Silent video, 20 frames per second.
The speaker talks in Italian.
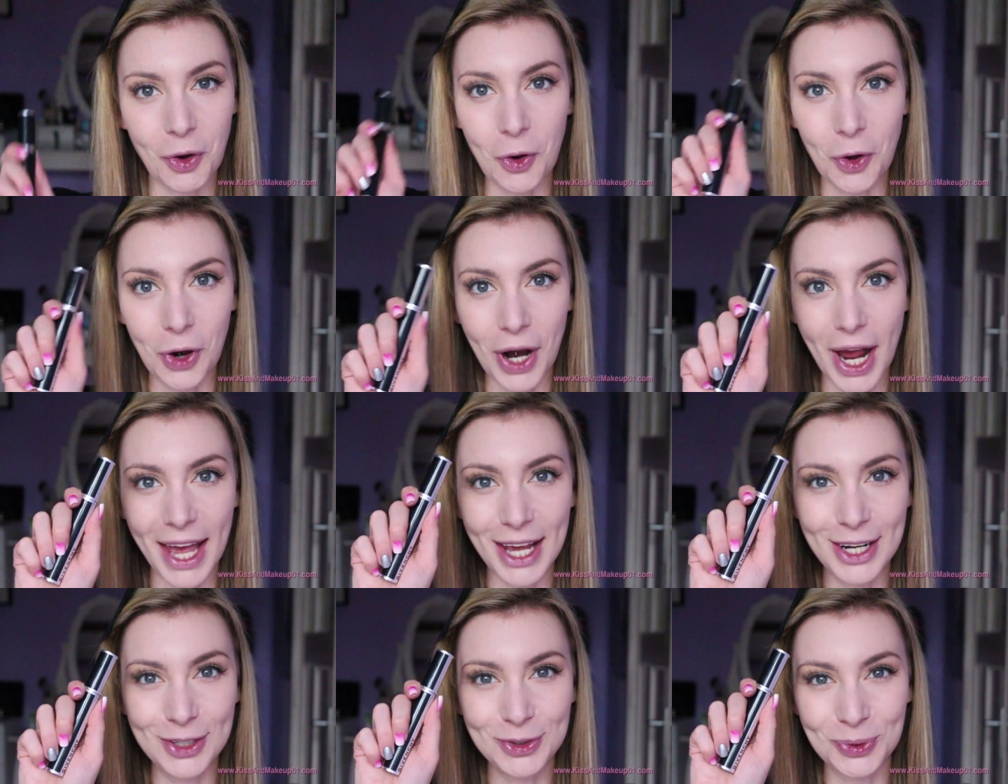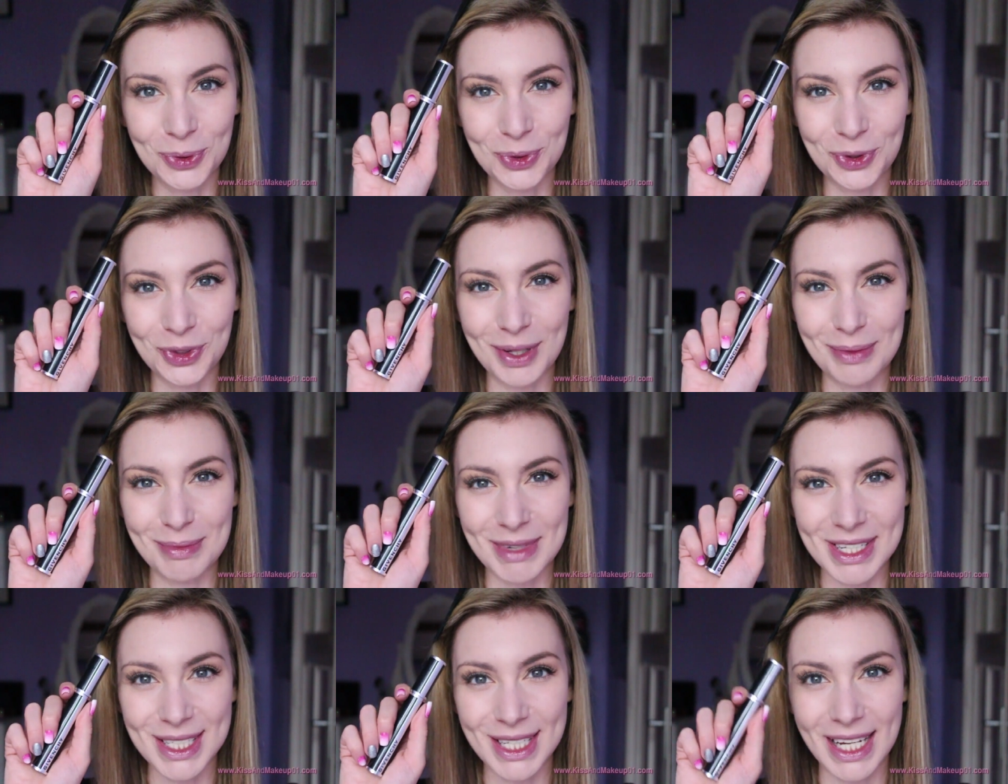Ora è il turno
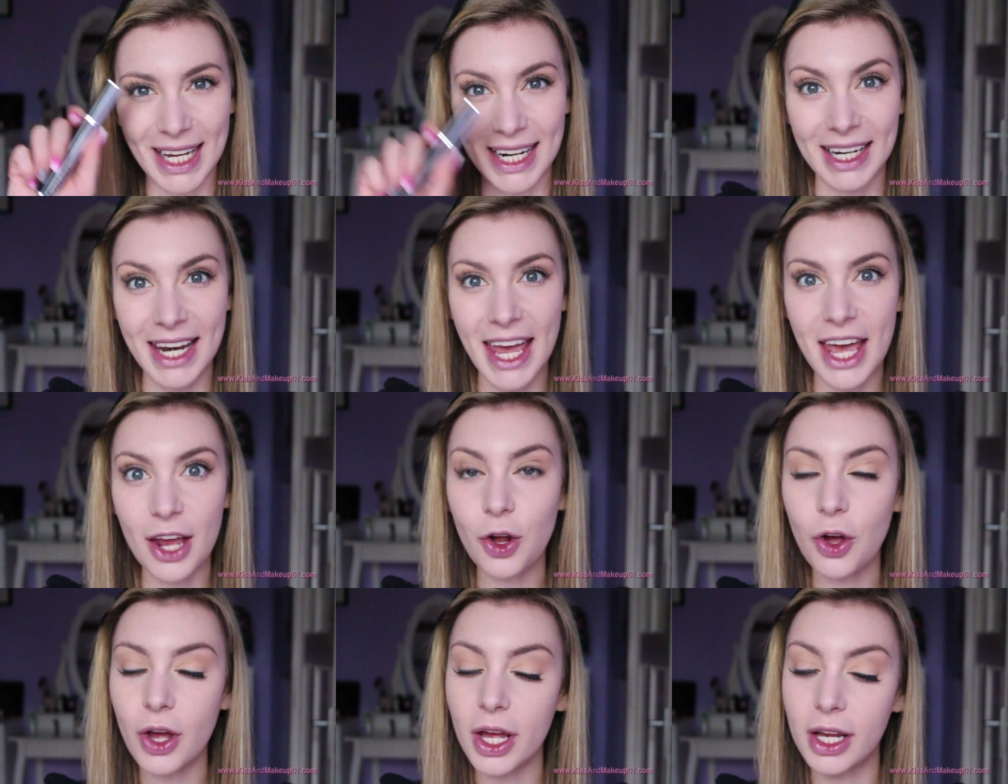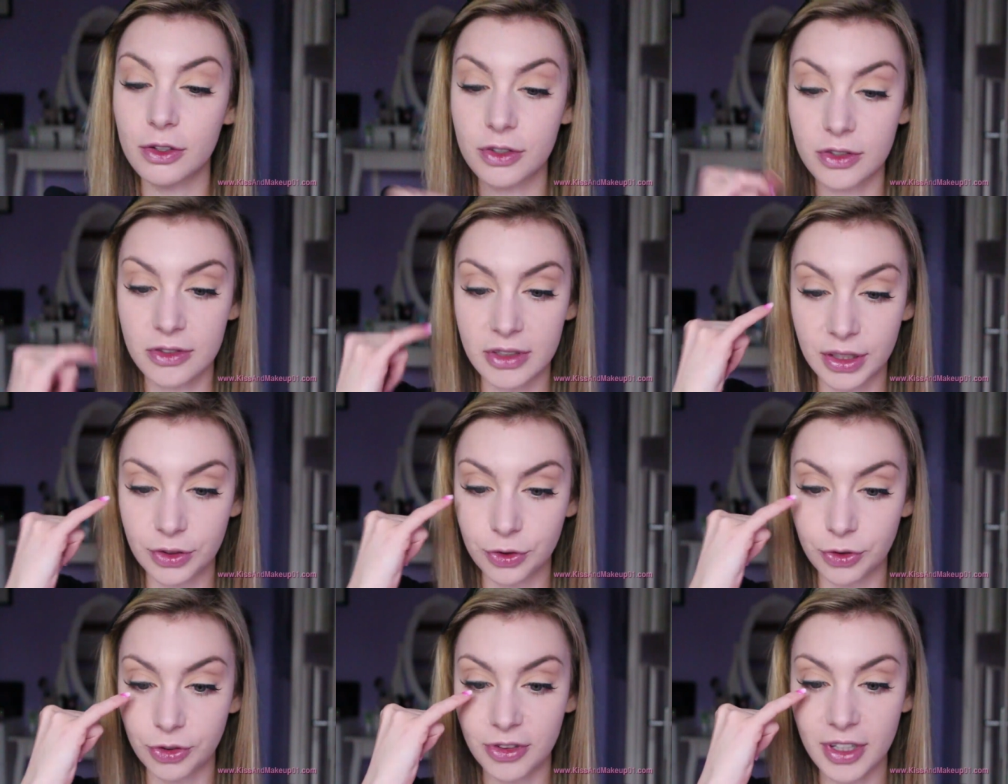del mascara nero e lo
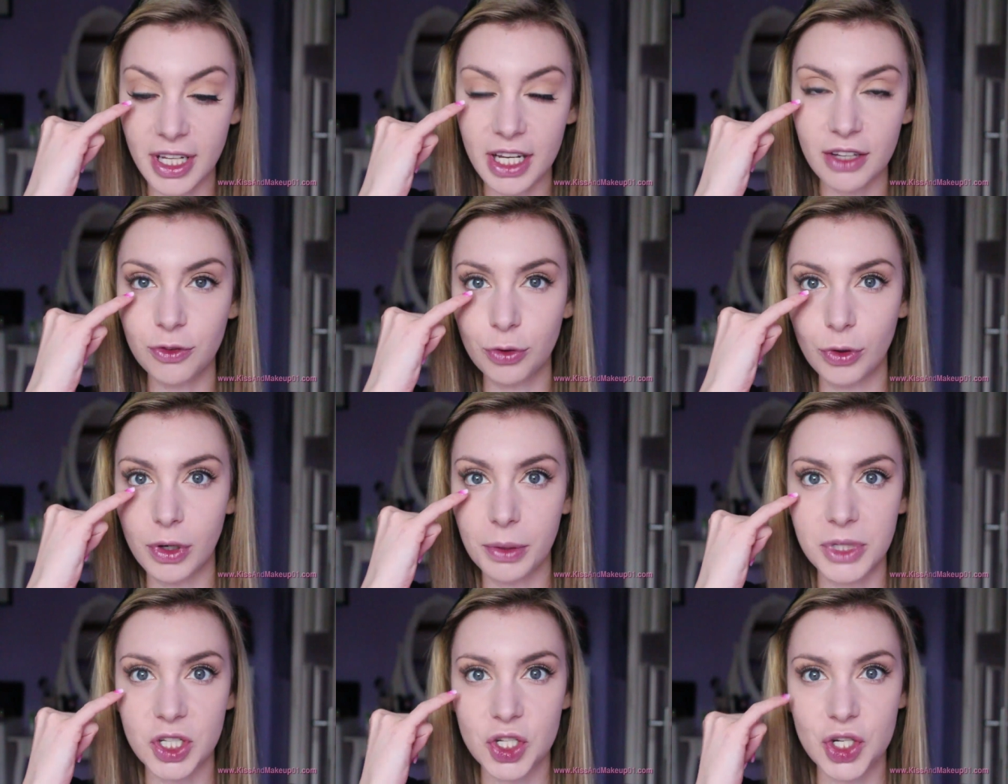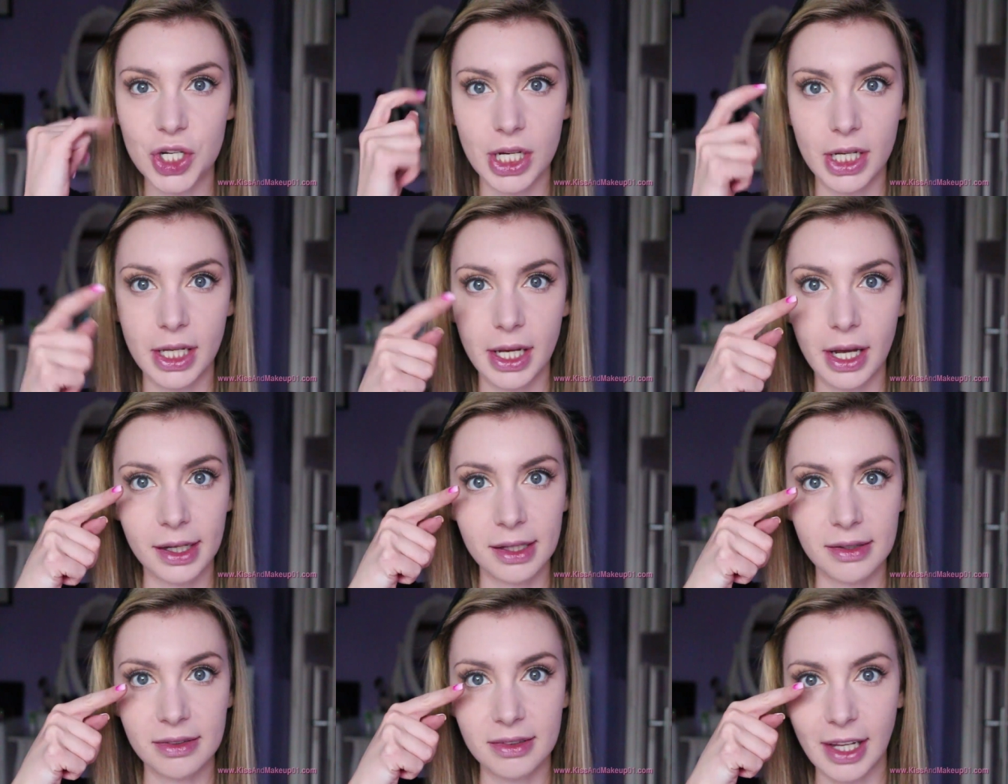stendo sia sulle mie
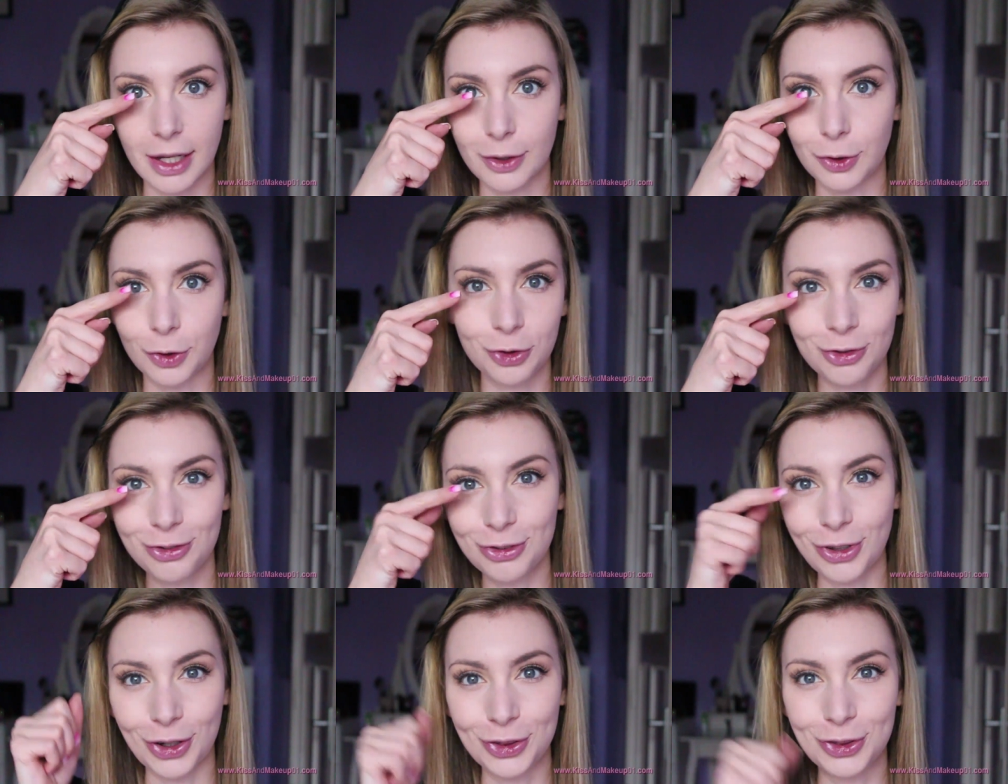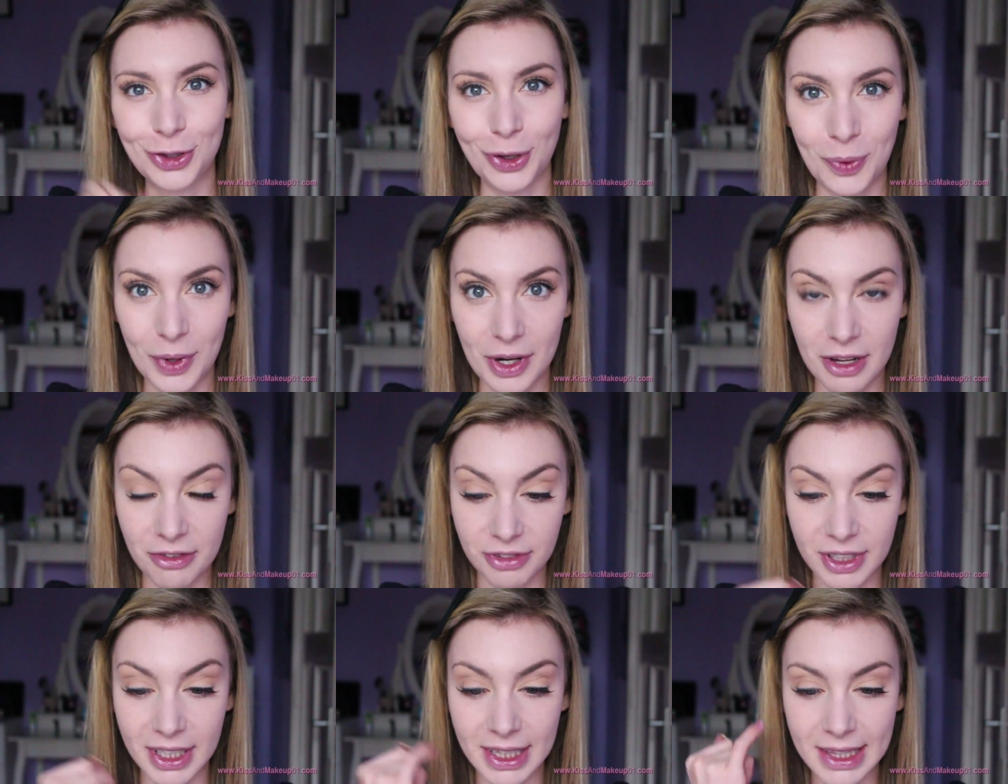ciglia che stanno sotto
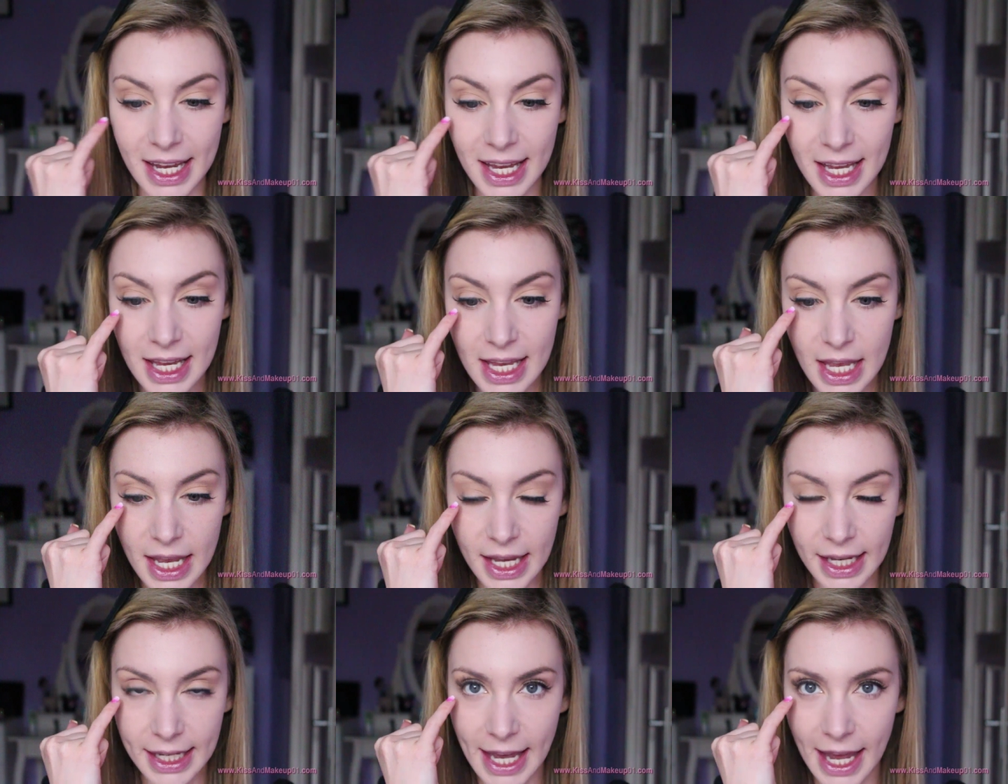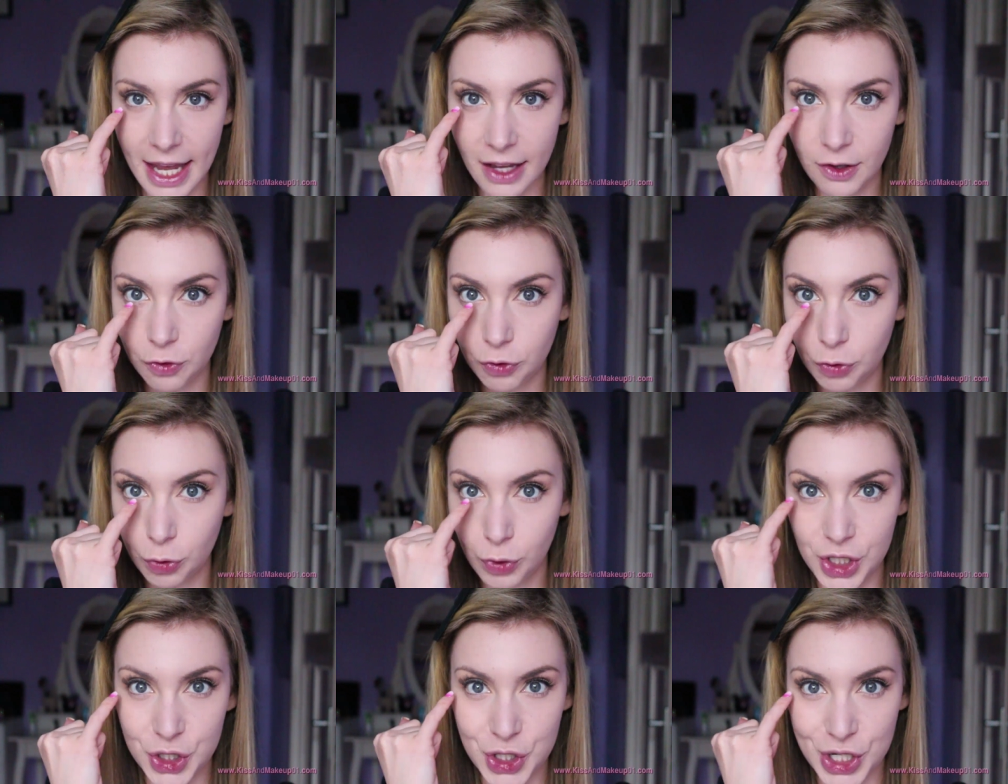quelle finte che
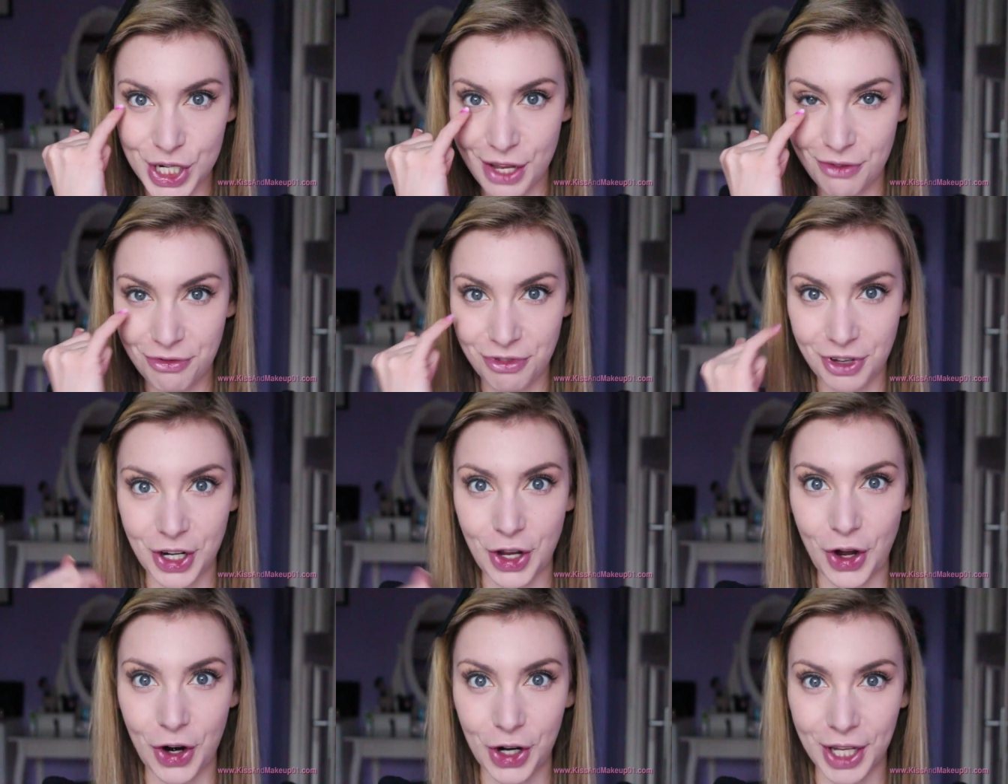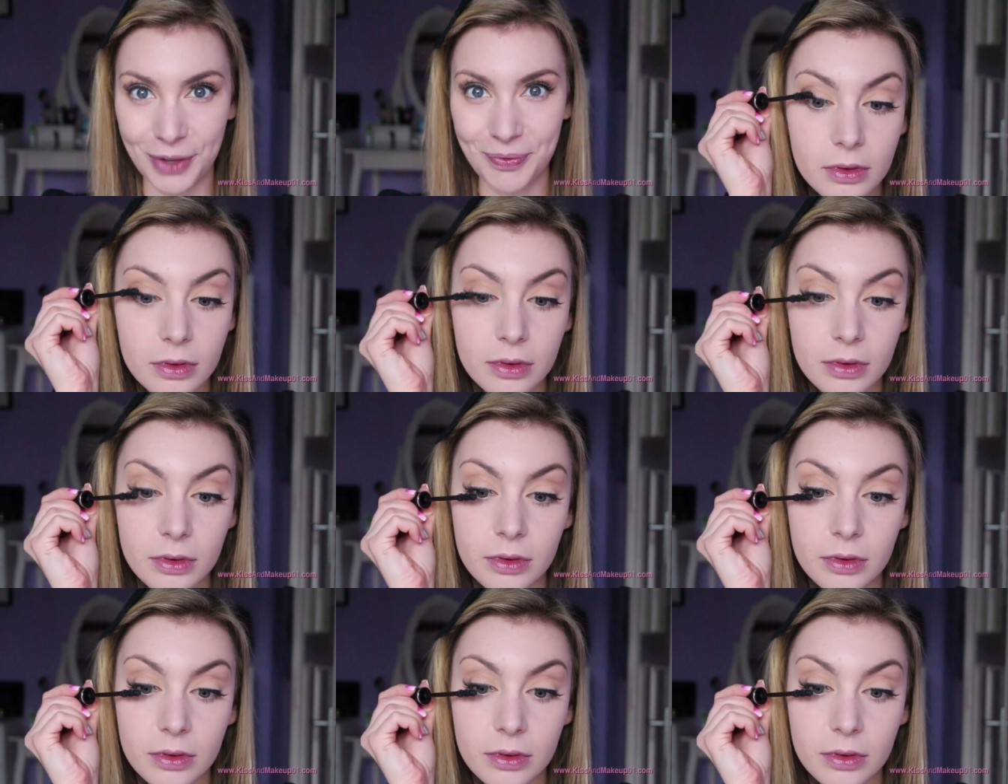sulle ciglia inferiori